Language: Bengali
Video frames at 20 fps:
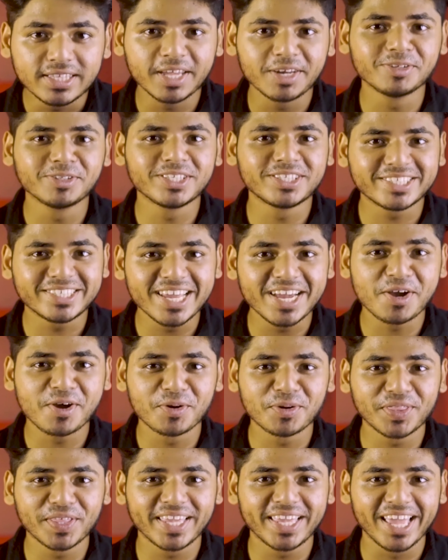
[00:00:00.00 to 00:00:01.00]
দেন হচ্ছে চেক
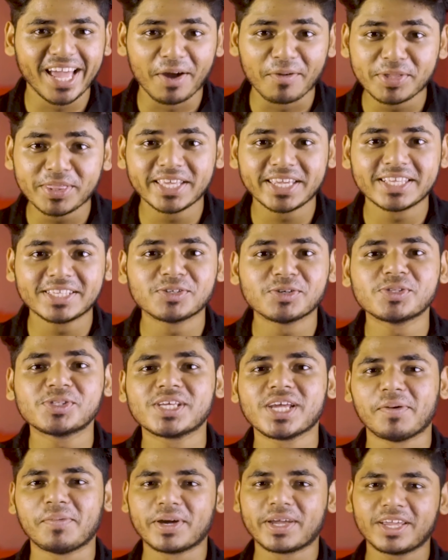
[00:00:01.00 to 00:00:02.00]
করতে গিয়ে আমি দেখি যে
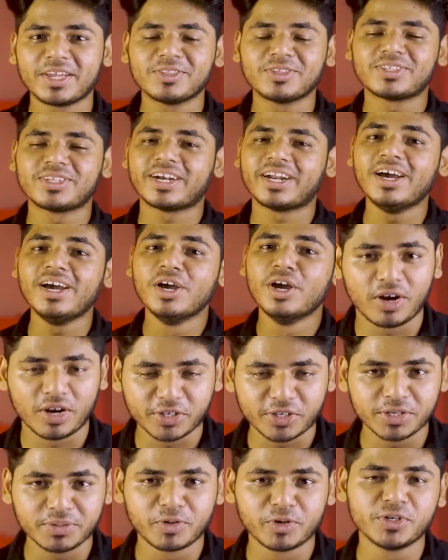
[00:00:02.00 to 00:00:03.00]
হচ্ছে আমাকে কিন্তু তারা
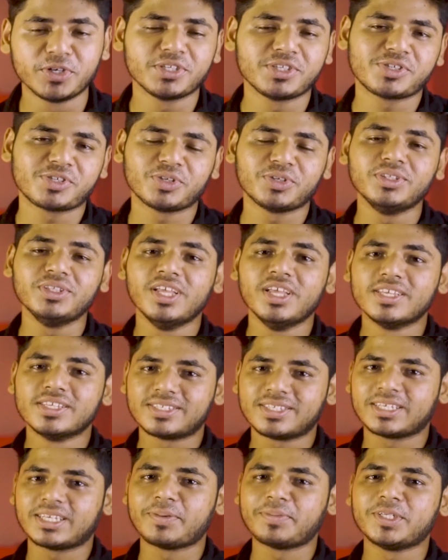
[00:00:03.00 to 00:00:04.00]
কন্টেন্ট মনিটাইজেশন
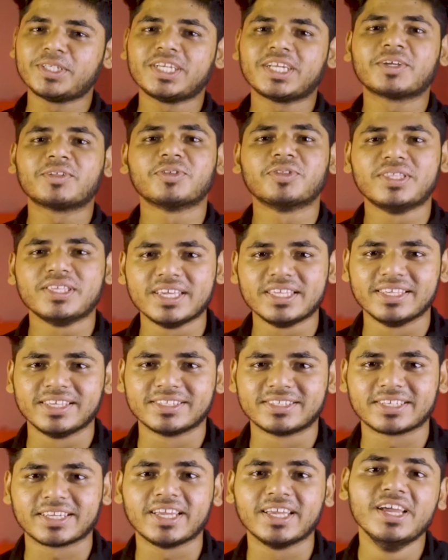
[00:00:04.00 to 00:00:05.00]
সেট আপটা সেটা কিন্তু দিয়ে
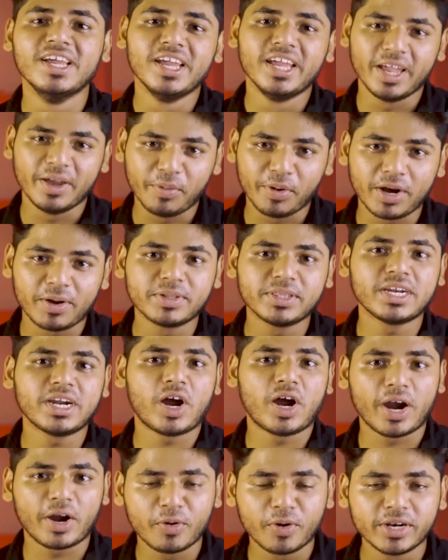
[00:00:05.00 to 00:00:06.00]
দিয়েছে এবং
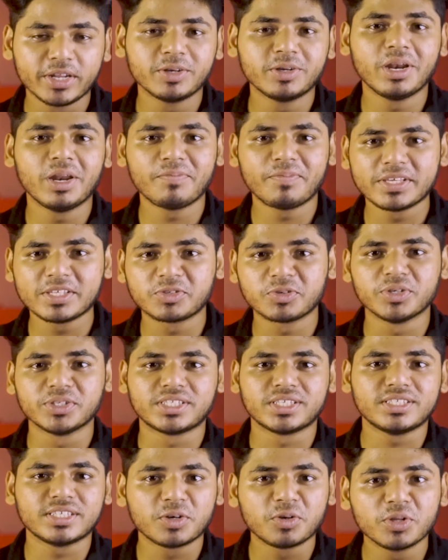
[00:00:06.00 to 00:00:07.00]
আমাদের আরও অনেকগুলো পেজ
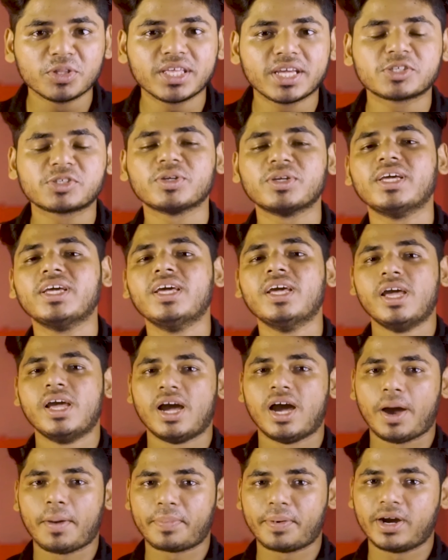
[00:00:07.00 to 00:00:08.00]
রয়েছে যেগুলোতে আসলে
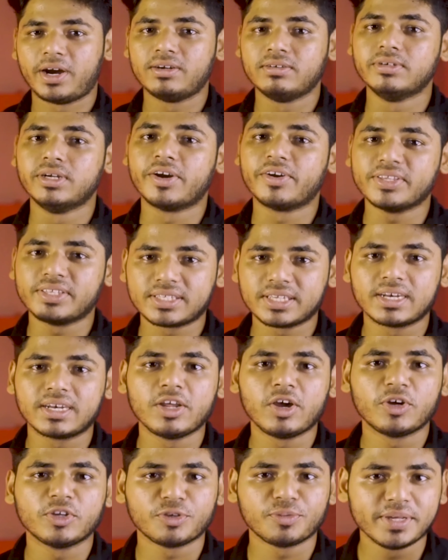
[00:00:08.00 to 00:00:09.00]
আপনার
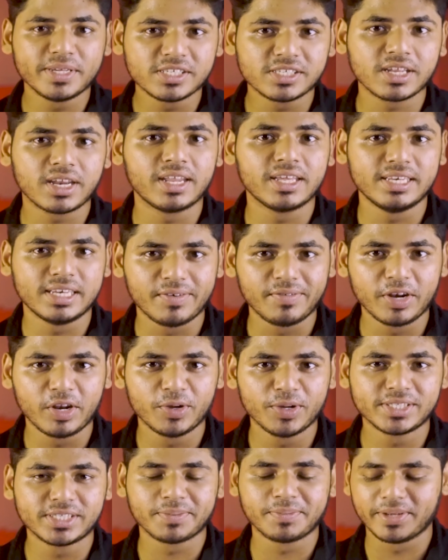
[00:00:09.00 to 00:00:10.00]
রিসেন্টলি হয়তো বা ইনশাল্লাহ
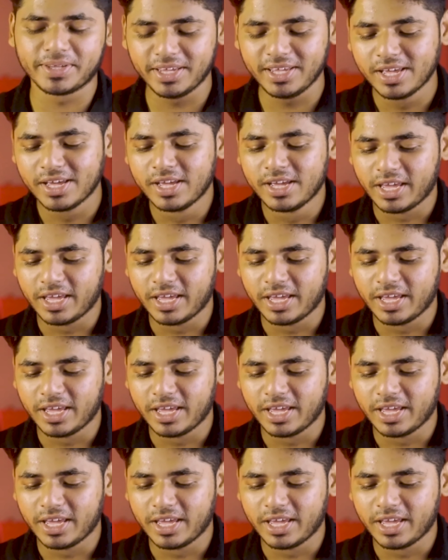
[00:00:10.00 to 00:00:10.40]
ইনেবল হয়ে যাবে